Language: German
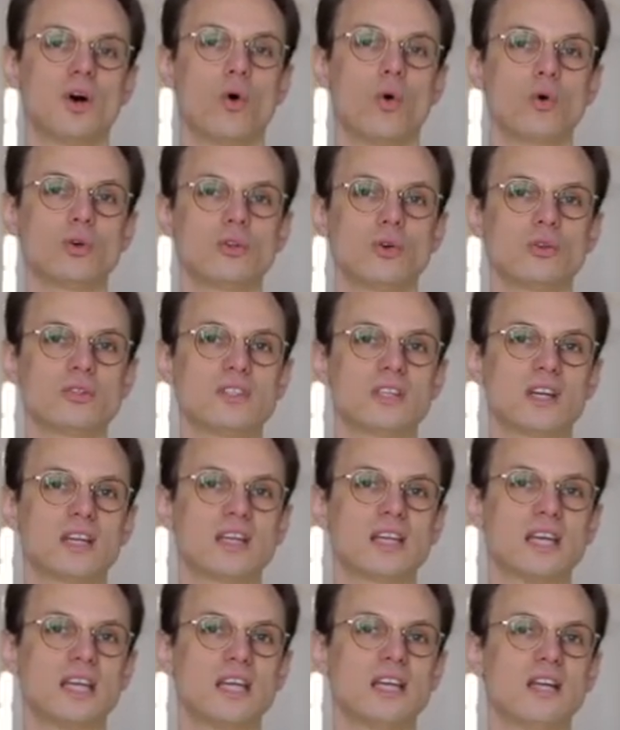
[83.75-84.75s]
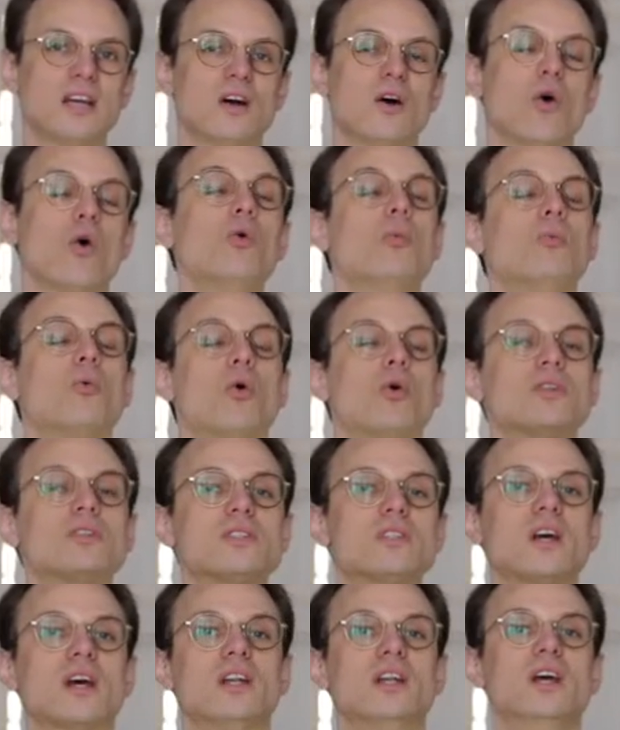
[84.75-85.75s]
und unsere Gene, um
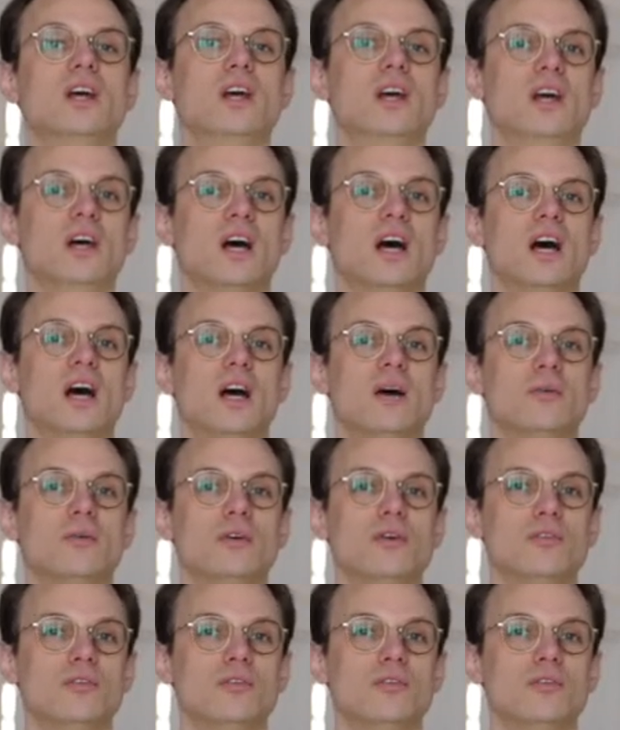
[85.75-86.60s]
unseren äh,